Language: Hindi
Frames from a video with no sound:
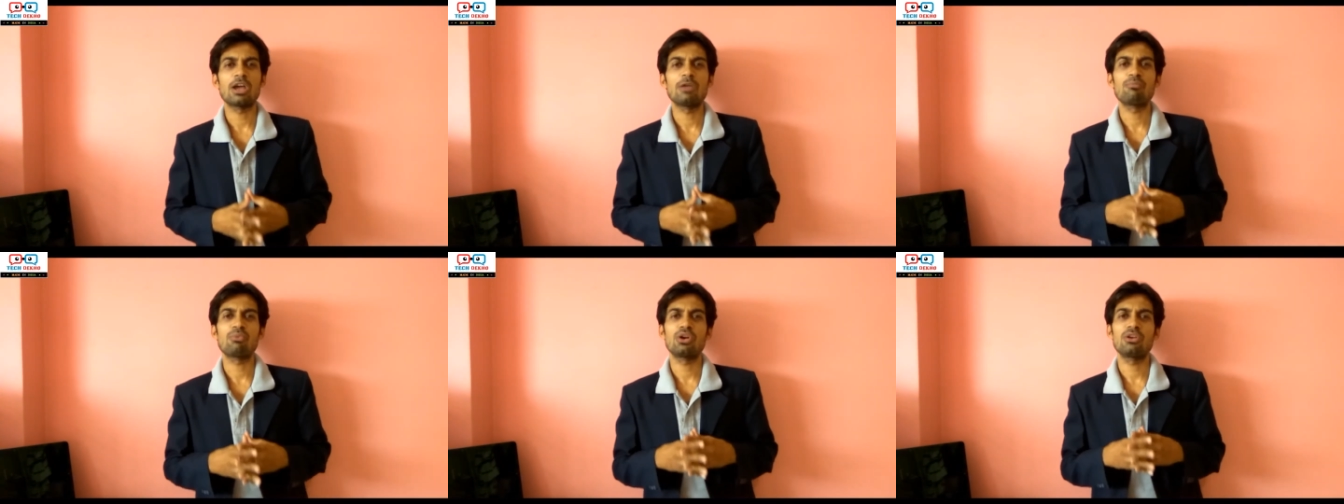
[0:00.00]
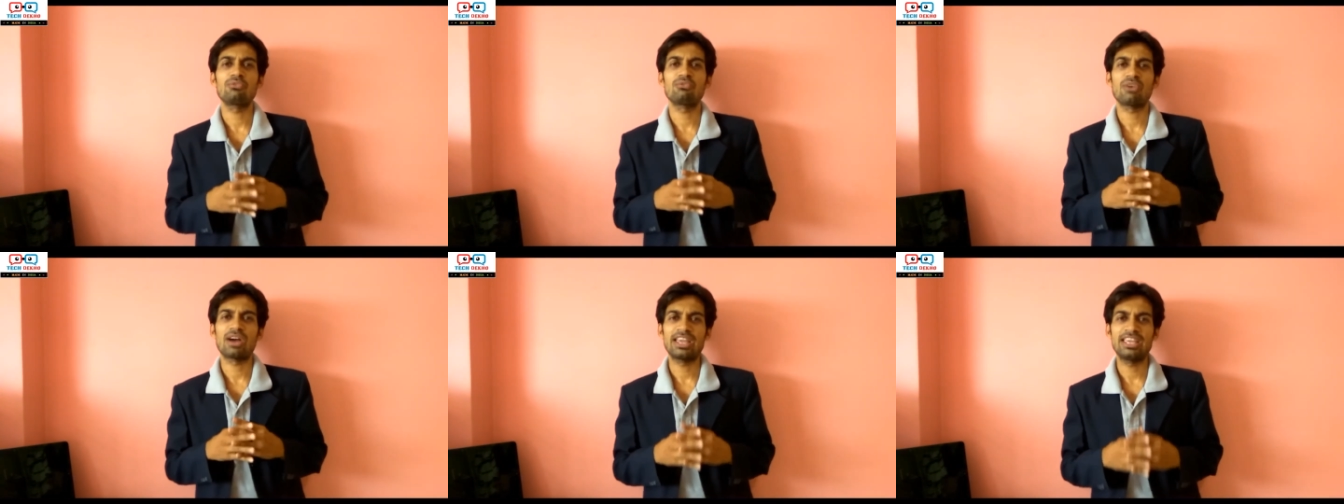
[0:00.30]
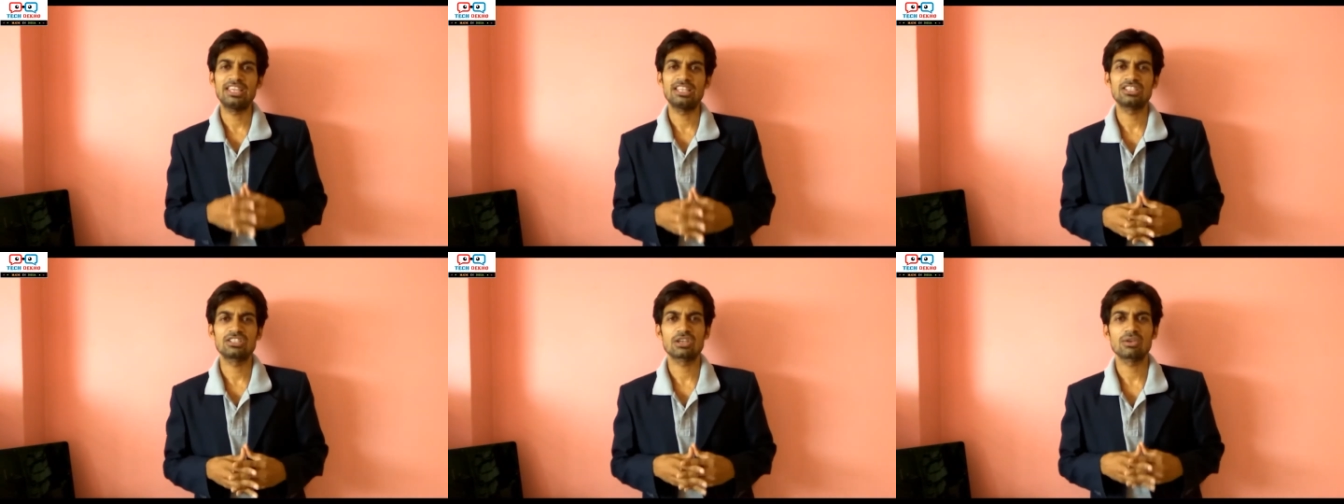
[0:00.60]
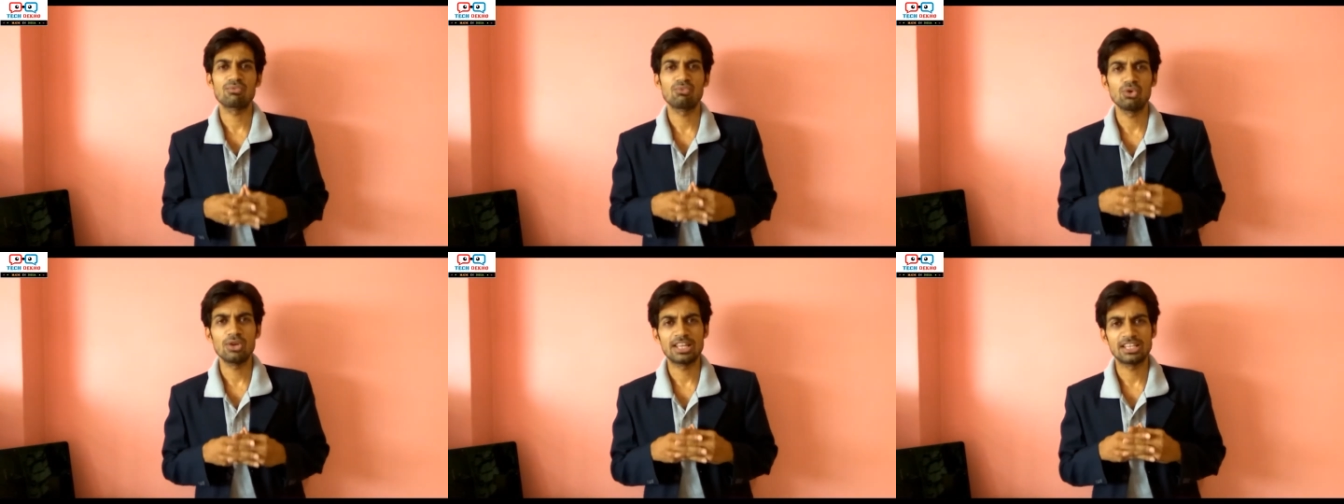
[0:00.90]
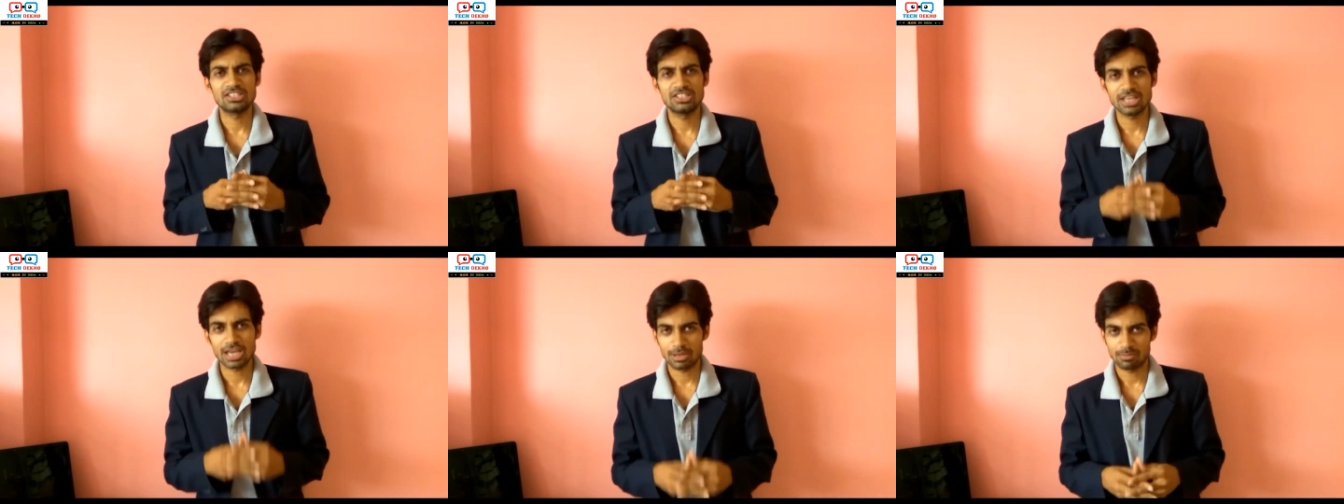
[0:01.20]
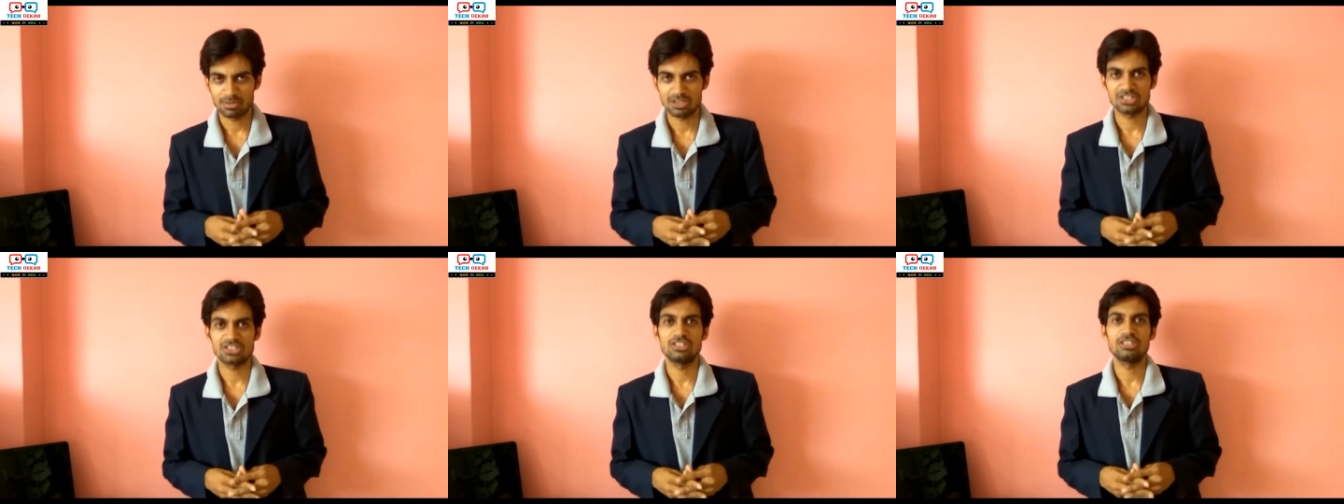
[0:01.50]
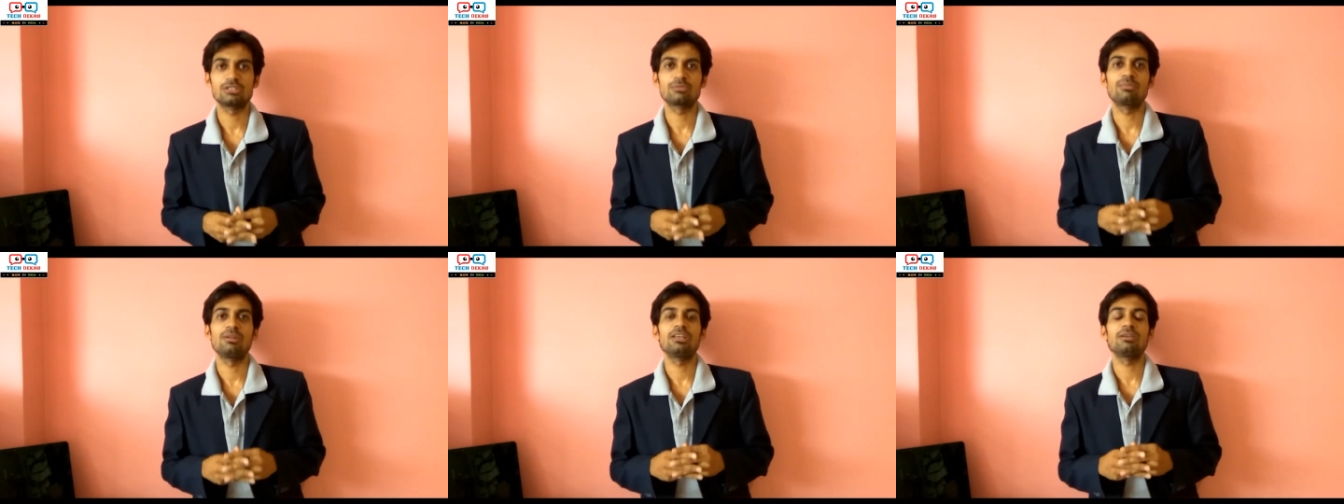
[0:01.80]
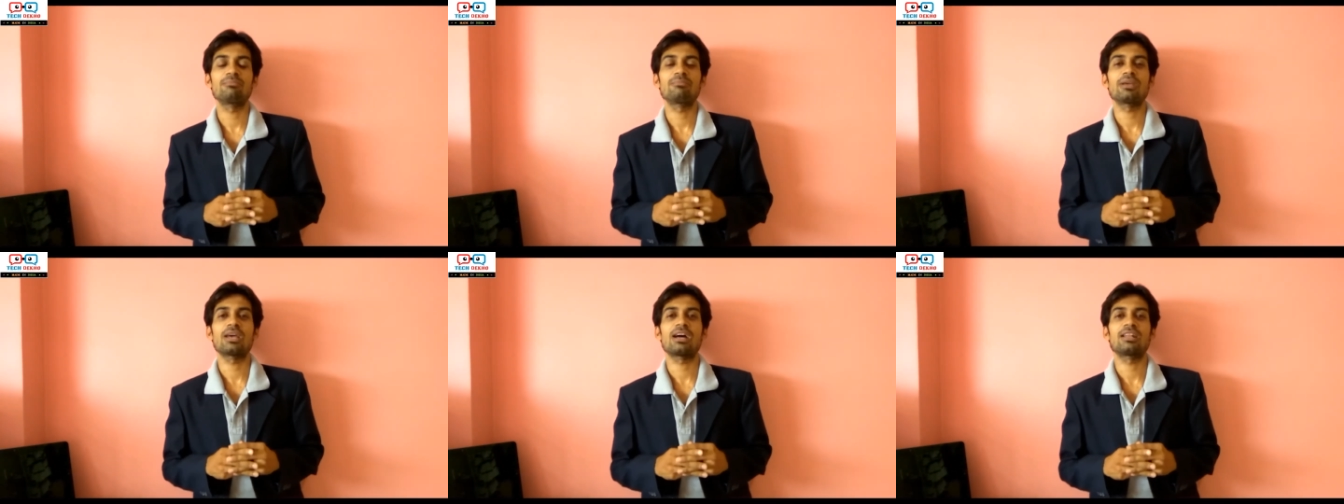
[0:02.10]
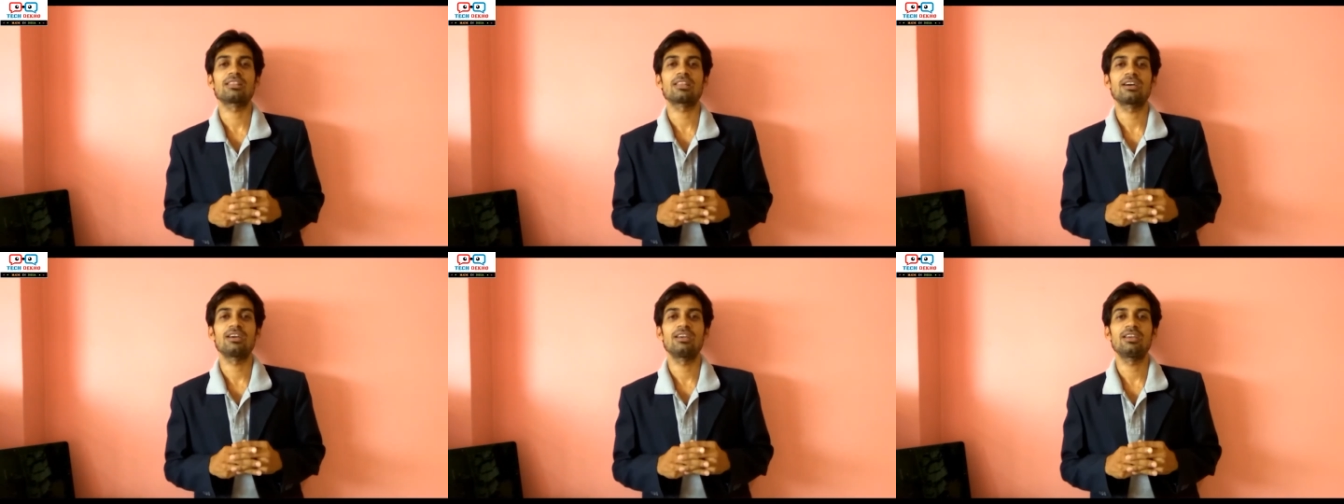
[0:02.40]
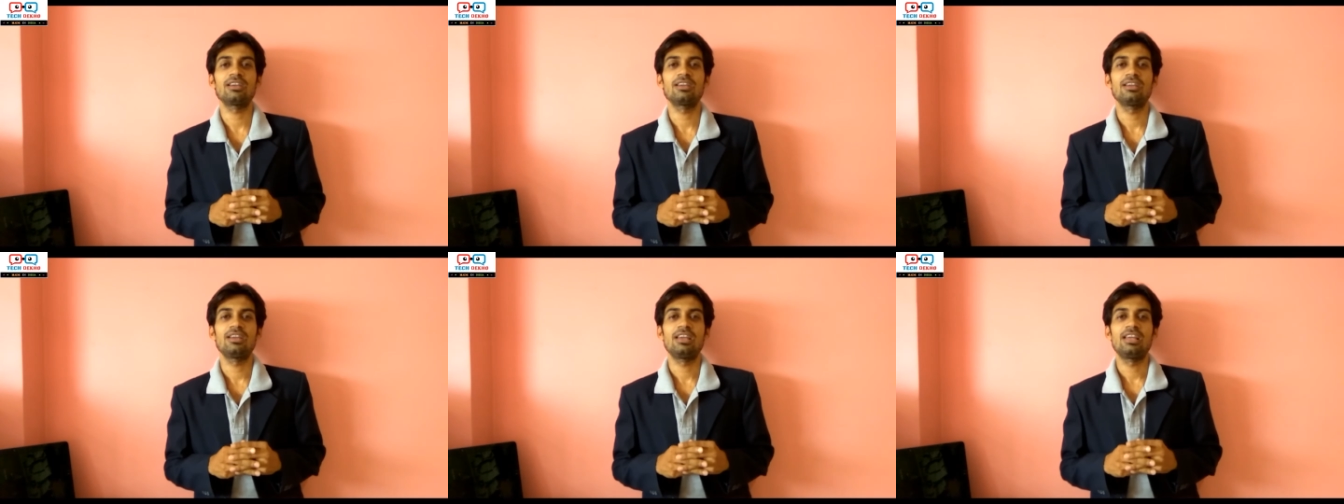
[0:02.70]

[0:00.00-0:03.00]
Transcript: 5.5 इंच के फुल एच डी आईपीएस डिस्प्ले पे आता है